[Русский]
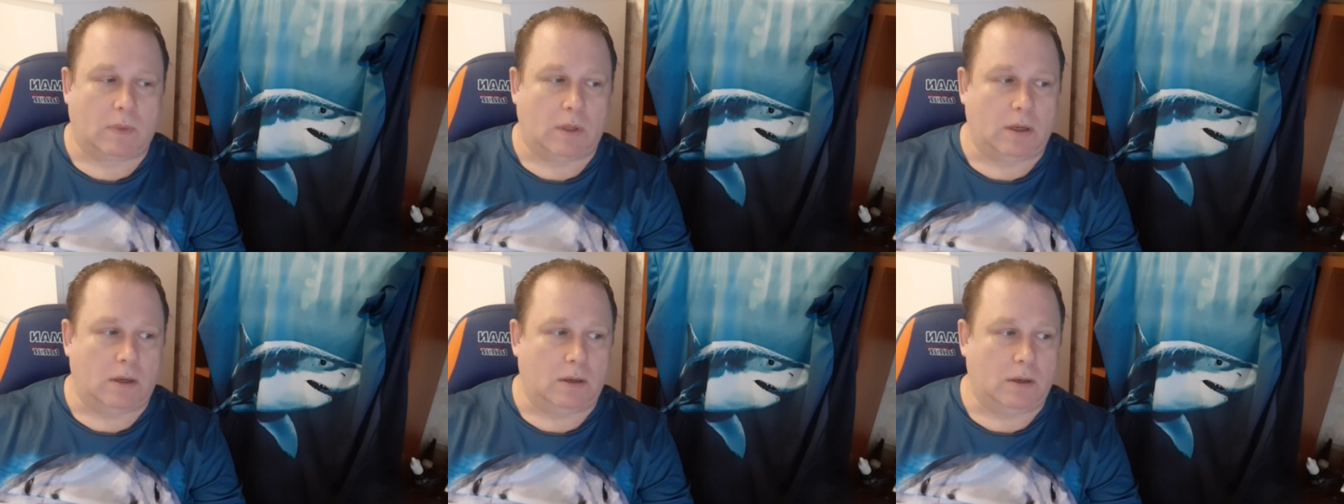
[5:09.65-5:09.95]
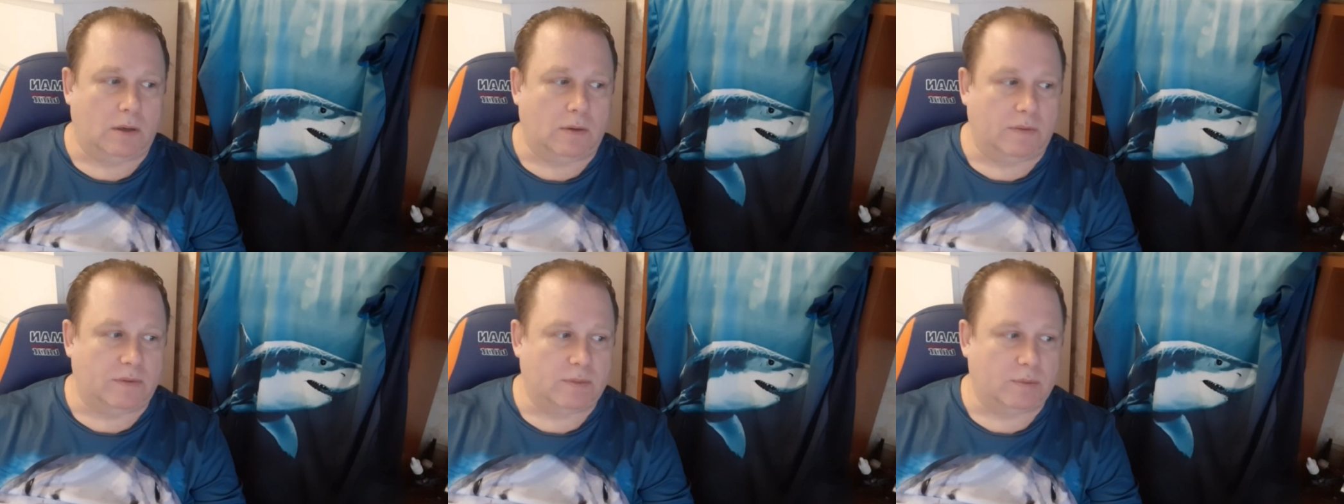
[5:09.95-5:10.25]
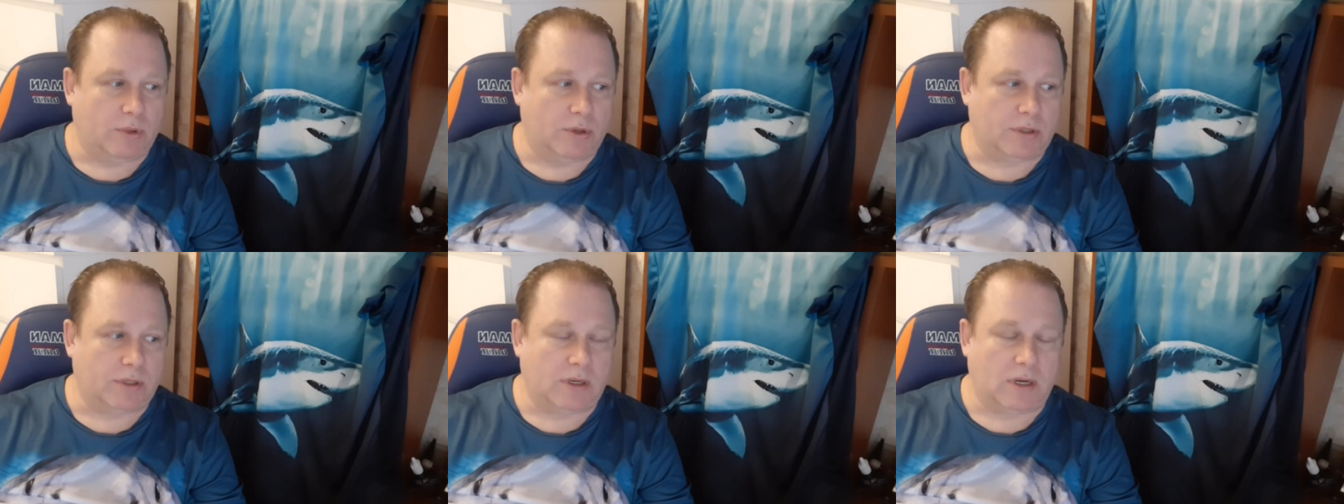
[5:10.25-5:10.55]
А, в
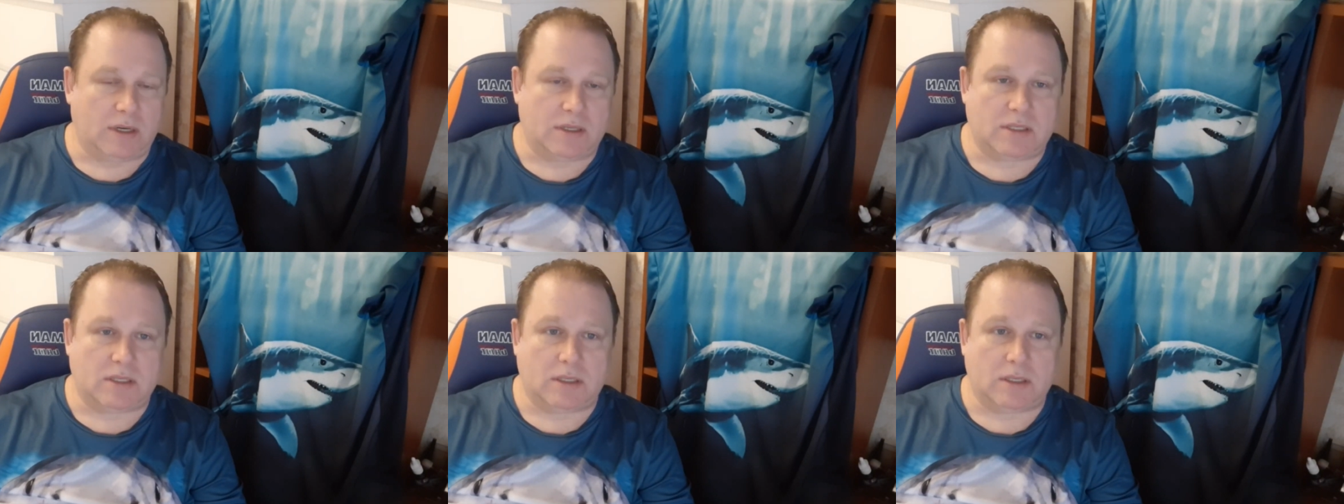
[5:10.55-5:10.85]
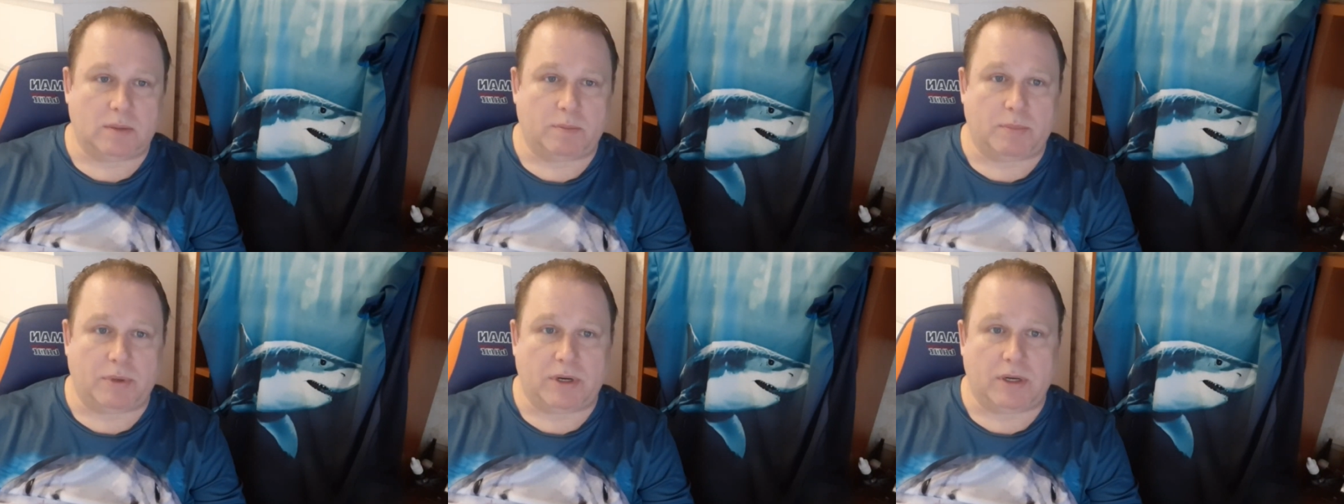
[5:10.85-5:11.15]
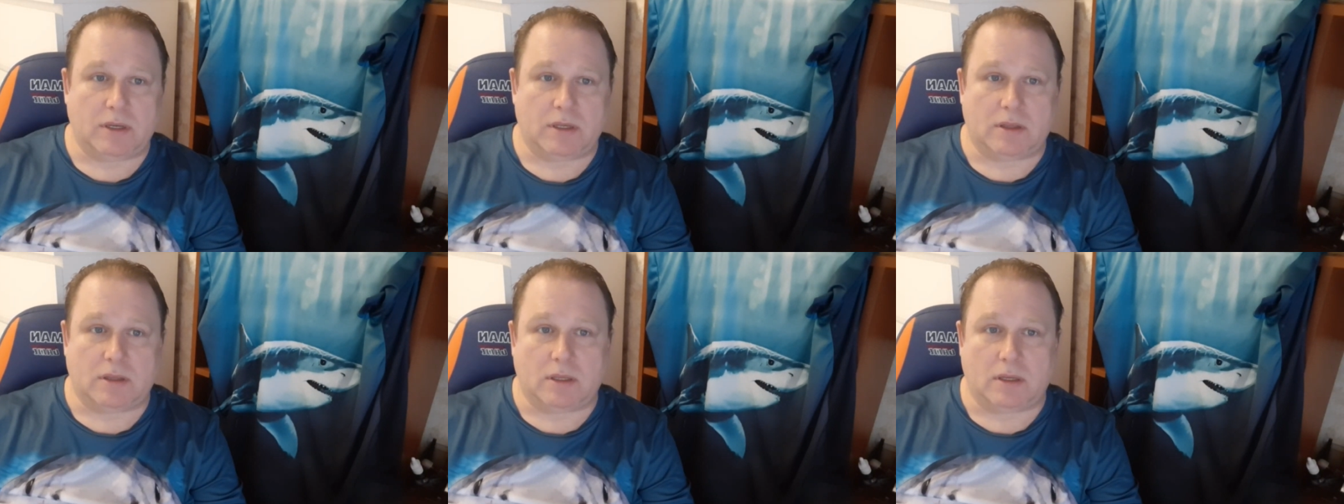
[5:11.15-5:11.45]
сборной России
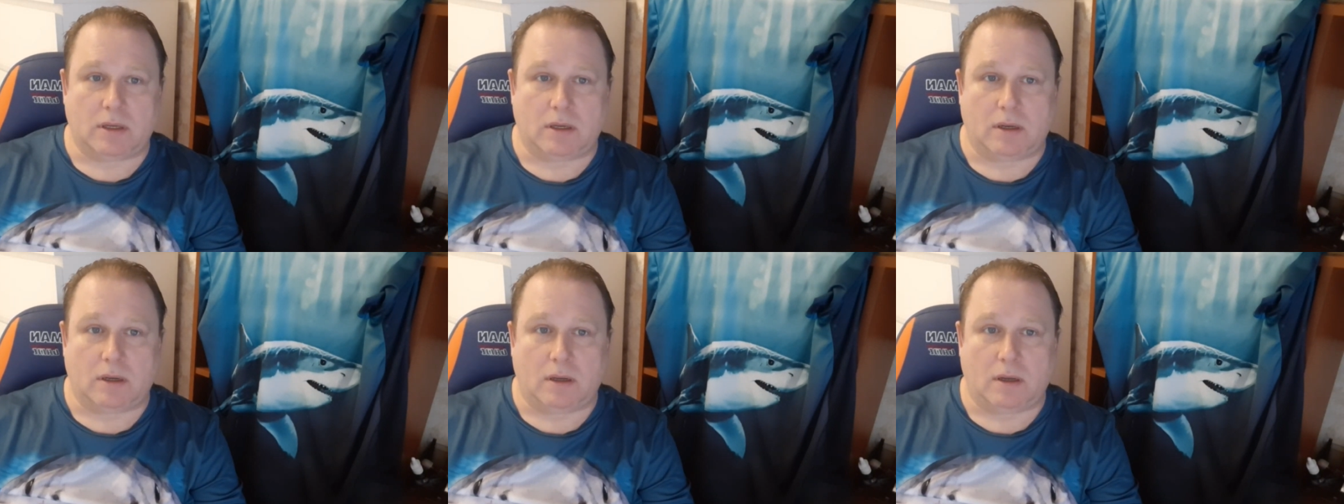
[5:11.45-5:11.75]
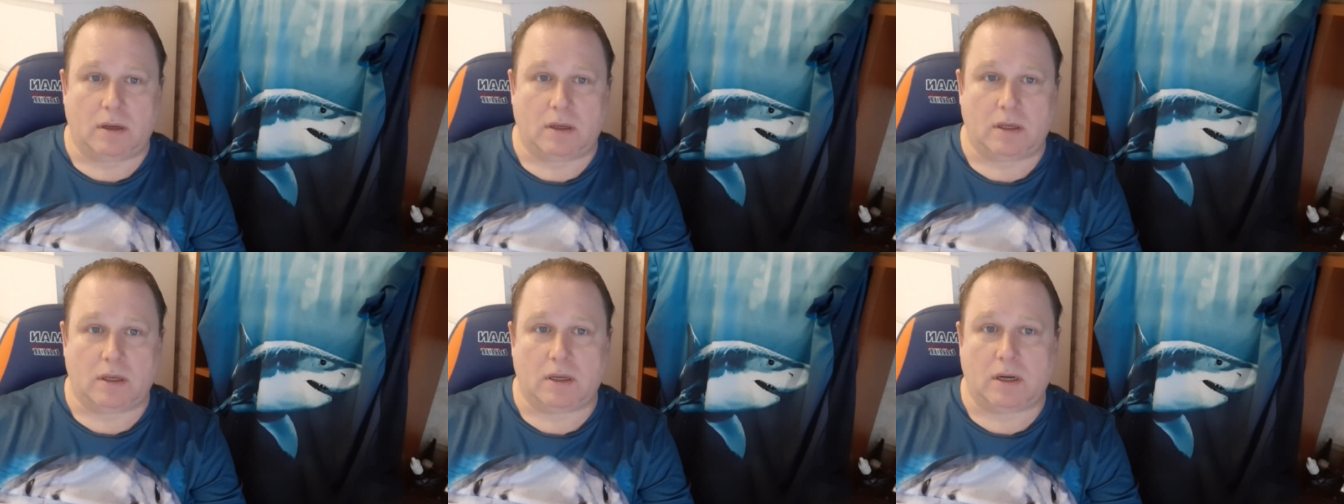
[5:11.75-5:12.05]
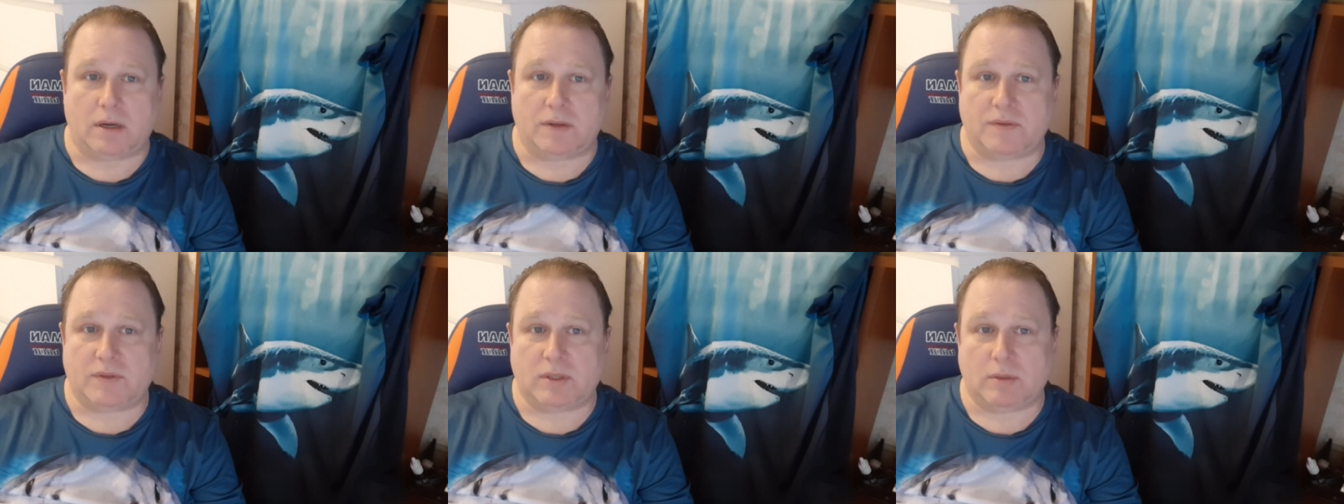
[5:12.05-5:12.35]
принято
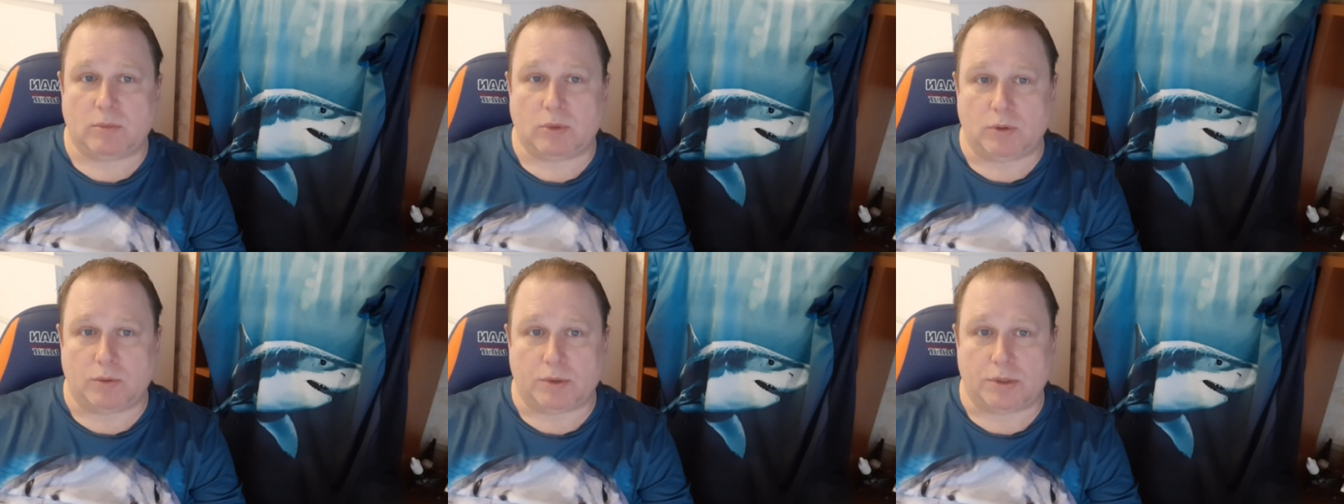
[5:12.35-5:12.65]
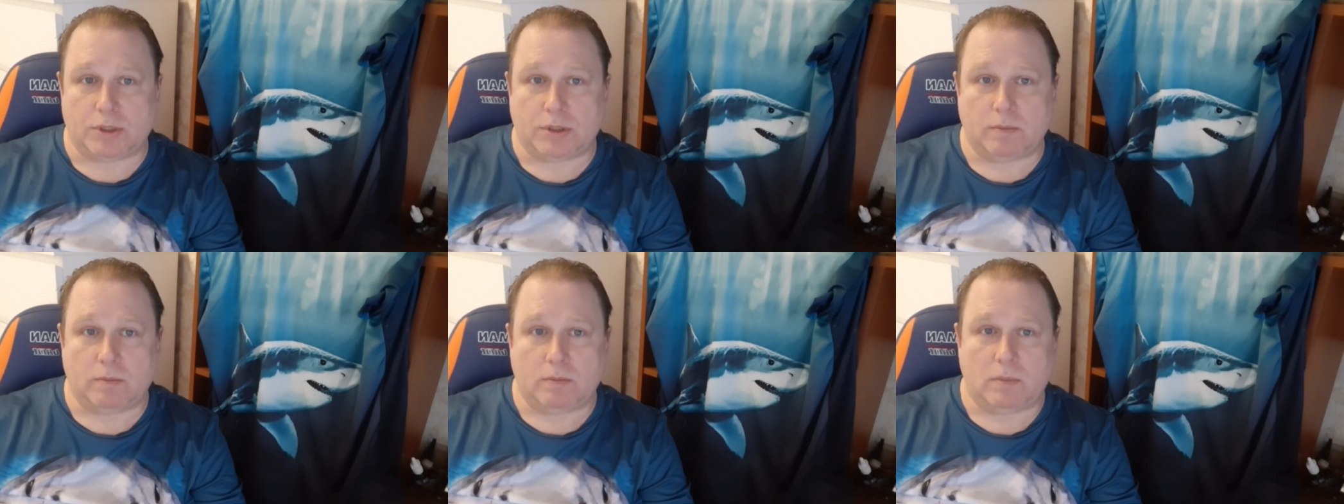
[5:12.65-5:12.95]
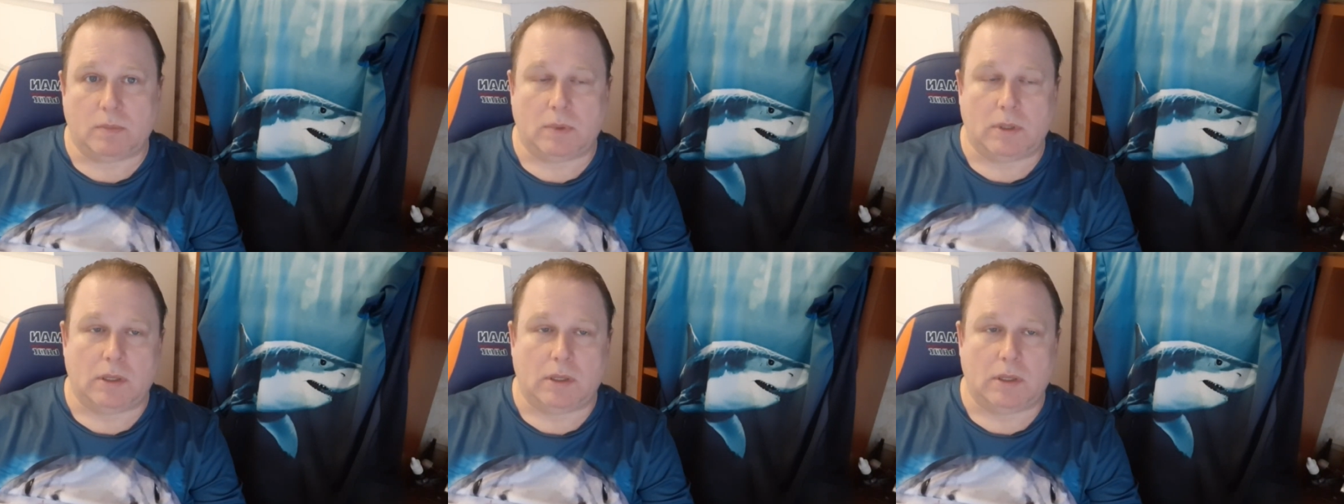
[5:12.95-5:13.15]
играть всем лучшим.